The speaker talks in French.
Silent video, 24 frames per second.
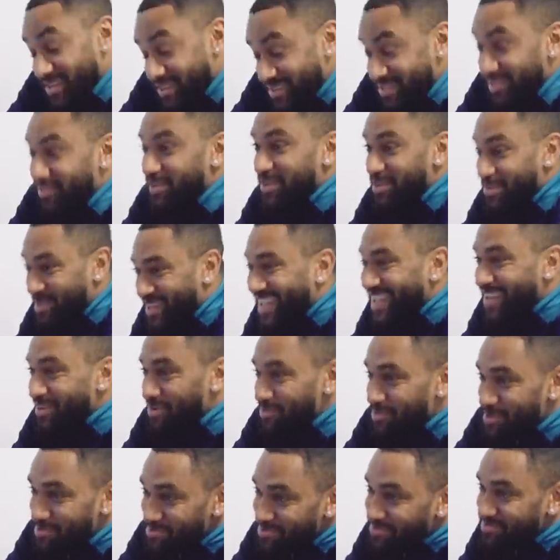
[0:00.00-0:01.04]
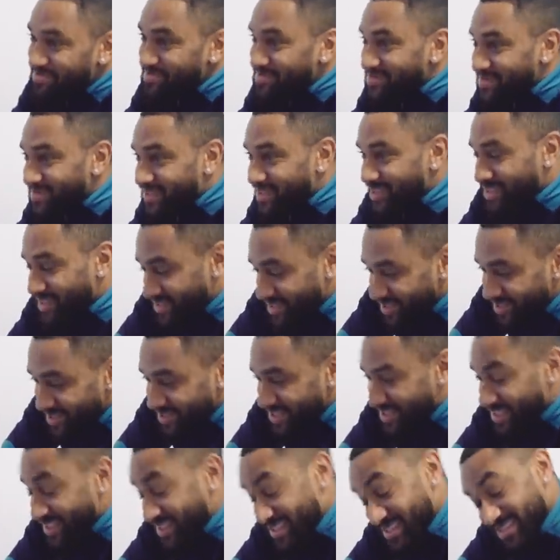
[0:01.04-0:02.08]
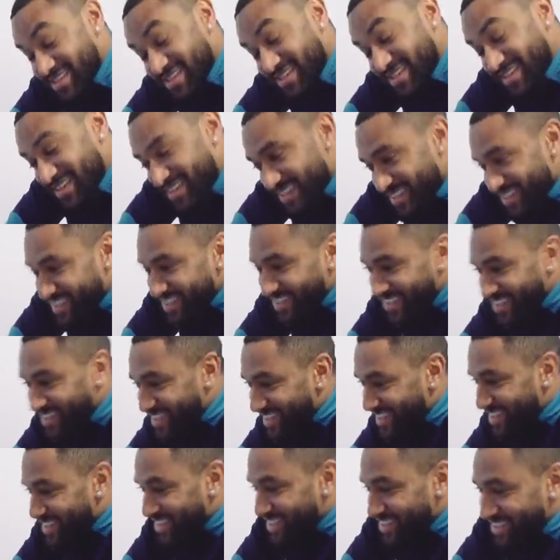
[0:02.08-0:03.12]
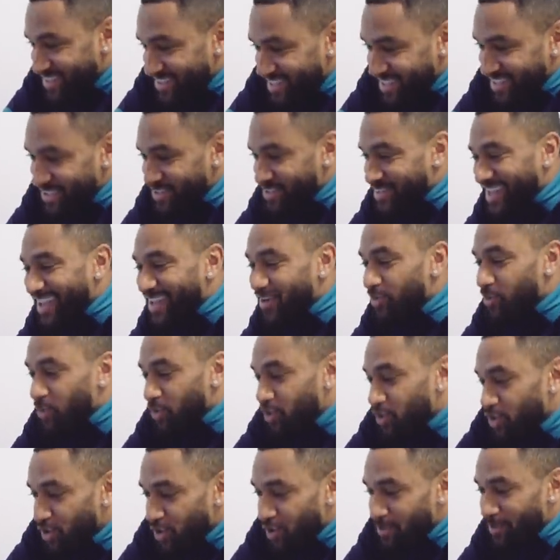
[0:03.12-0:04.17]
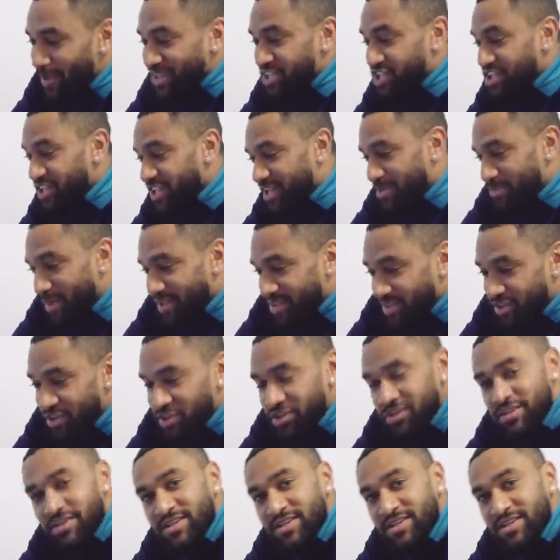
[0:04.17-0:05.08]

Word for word: Ça va être très long. Il a pas que ça. C'est une très longue matinée qui m'attend.